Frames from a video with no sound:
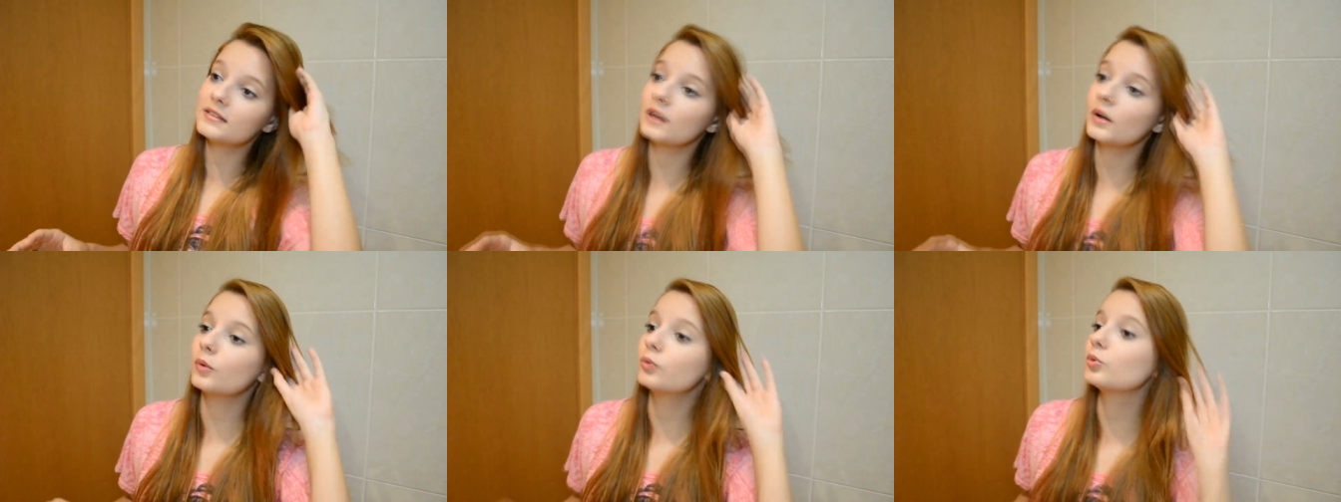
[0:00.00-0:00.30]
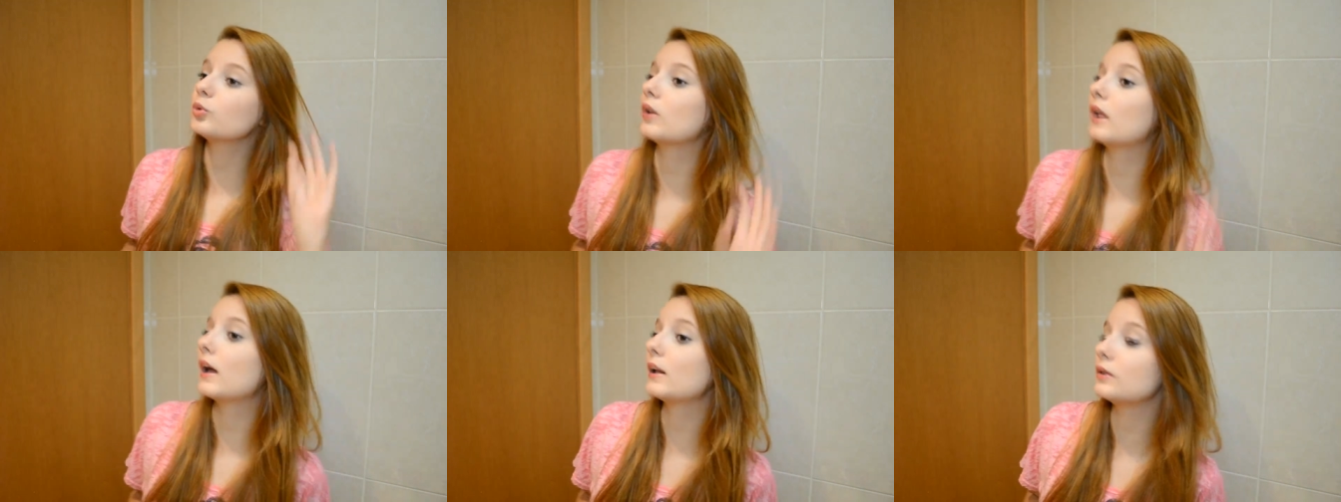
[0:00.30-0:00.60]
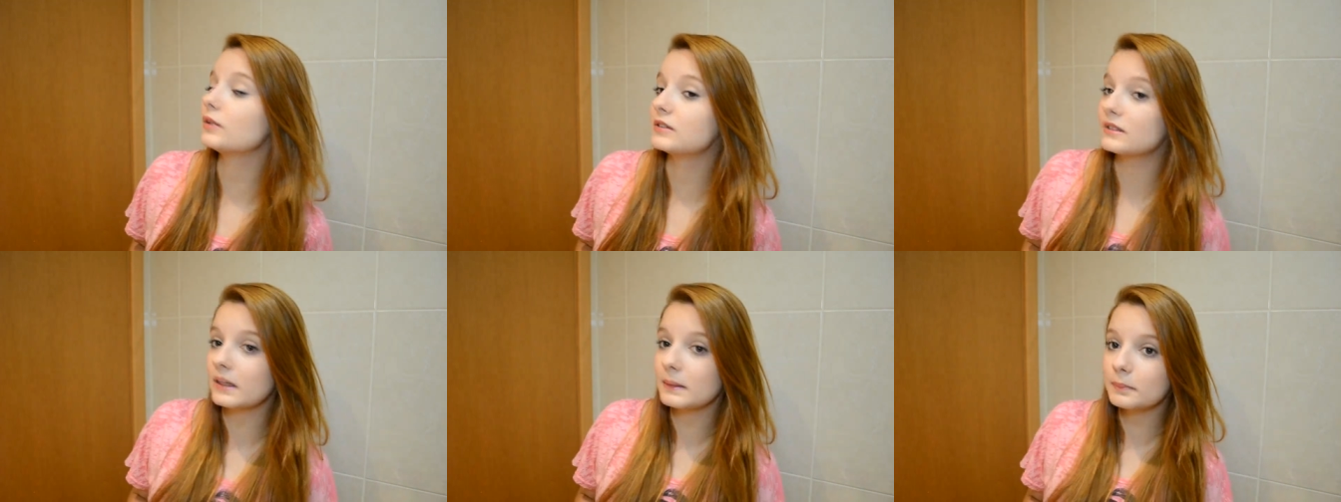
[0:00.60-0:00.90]
são do
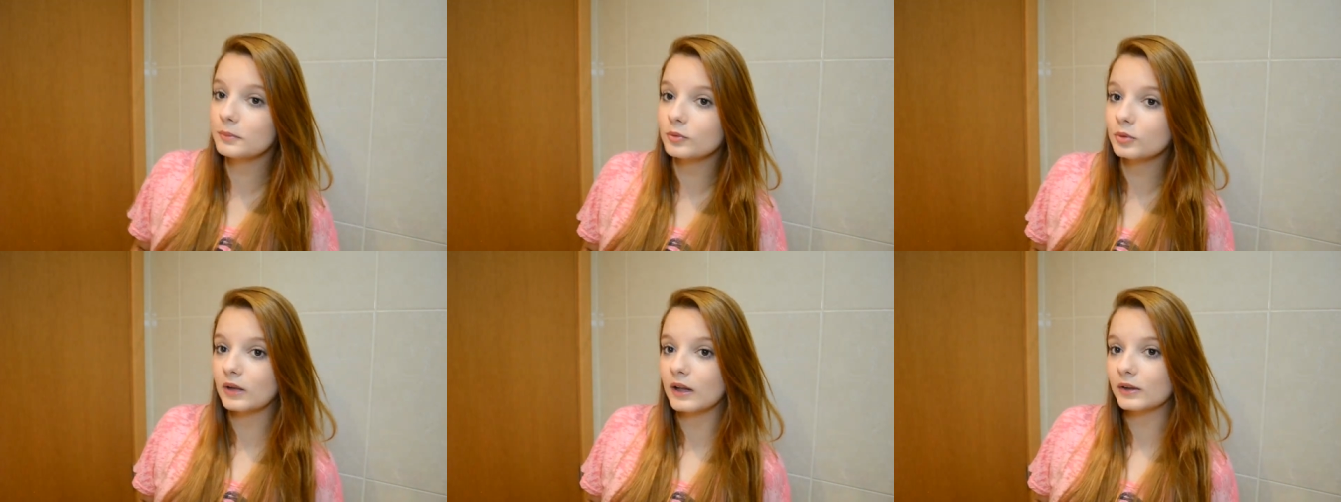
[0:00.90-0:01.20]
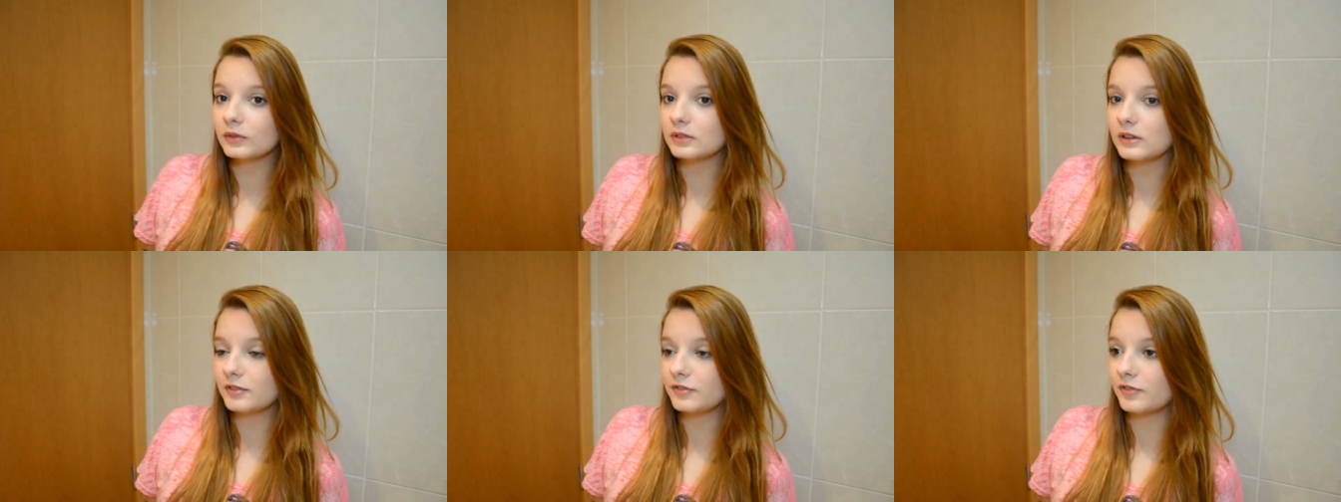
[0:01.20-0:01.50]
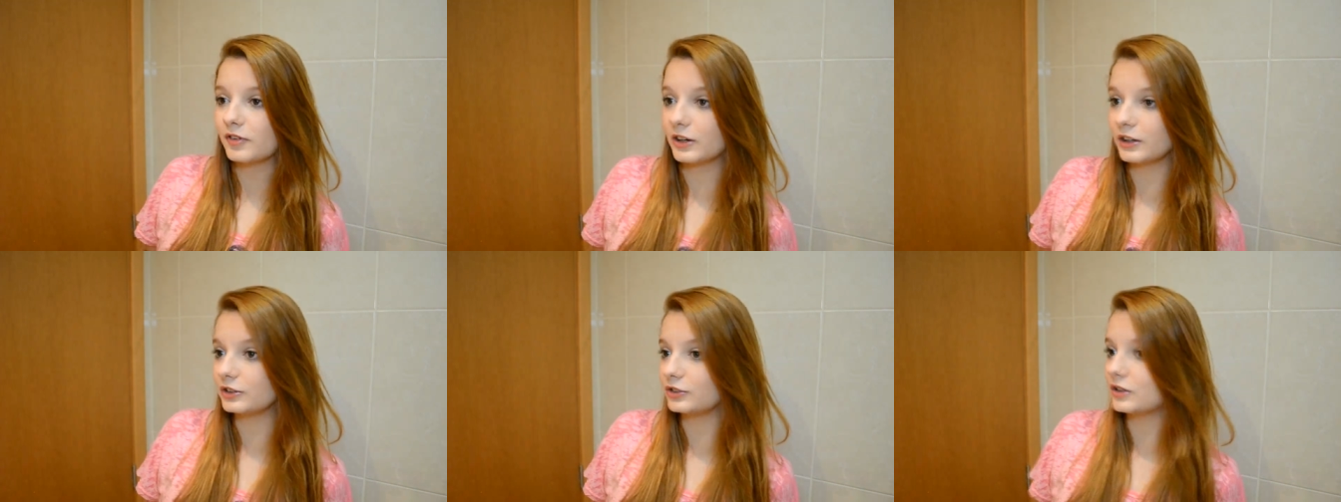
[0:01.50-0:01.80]
lado, sempre do lado da
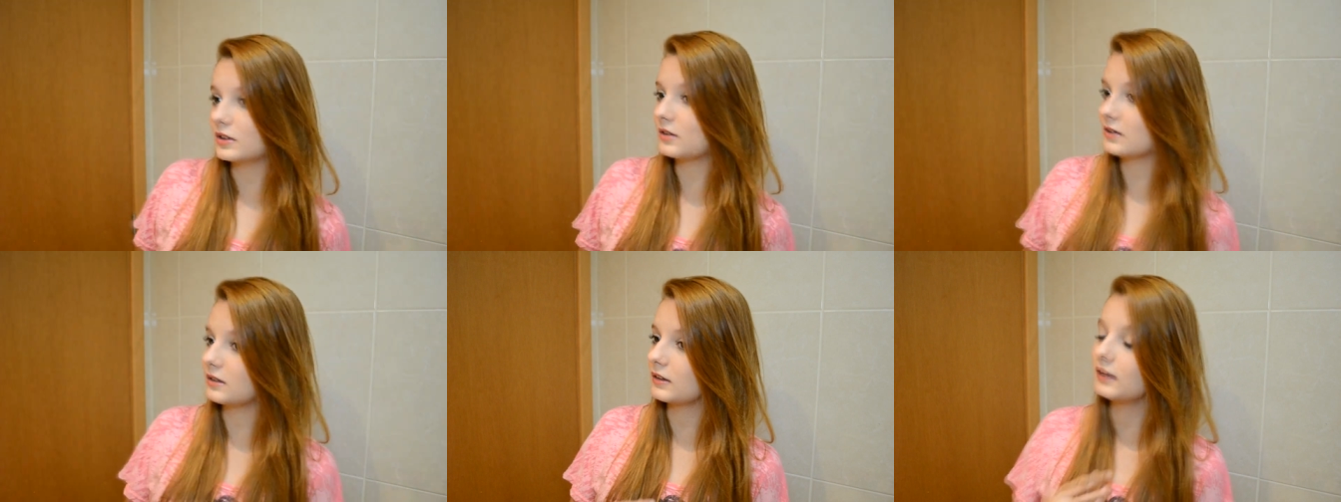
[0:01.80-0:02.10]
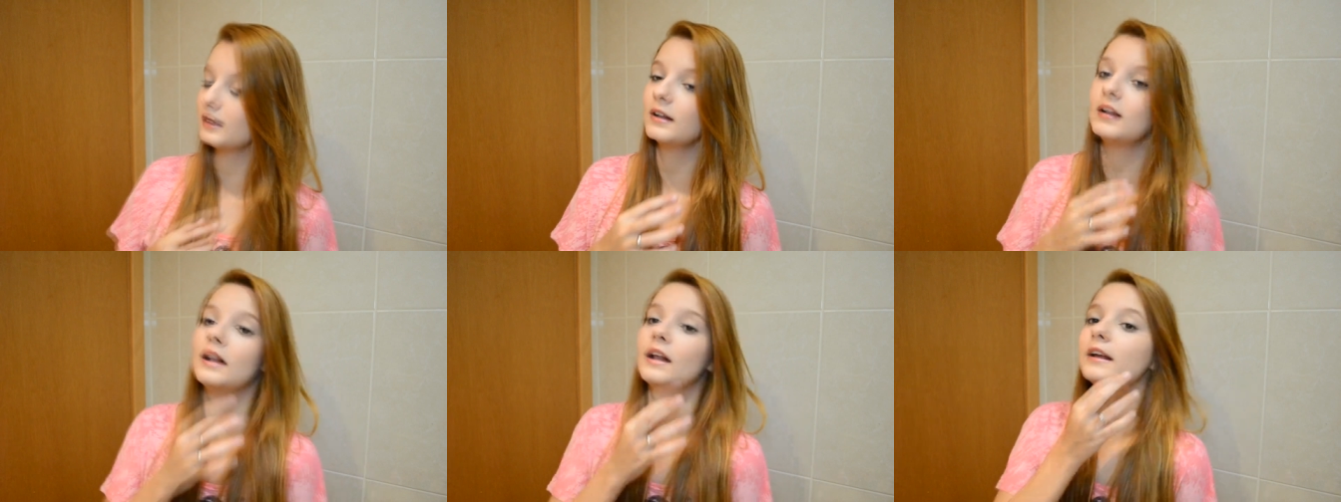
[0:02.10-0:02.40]
franja, assim,